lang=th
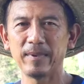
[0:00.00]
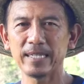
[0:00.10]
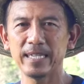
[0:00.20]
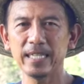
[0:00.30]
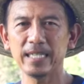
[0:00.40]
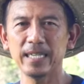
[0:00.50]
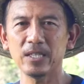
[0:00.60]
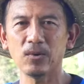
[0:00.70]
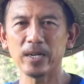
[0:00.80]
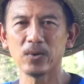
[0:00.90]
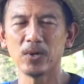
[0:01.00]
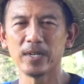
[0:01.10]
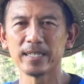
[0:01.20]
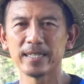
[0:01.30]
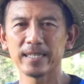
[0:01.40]
ไหมาชี้ชี้ตัวดู
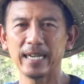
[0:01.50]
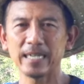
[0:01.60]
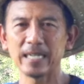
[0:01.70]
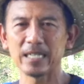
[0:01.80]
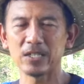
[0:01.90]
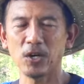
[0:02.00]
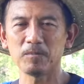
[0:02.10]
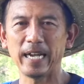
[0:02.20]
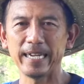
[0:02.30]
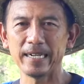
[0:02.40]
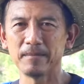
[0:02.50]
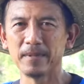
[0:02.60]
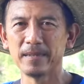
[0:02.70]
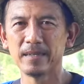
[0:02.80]
ถ้าเกิดชอบใจครับ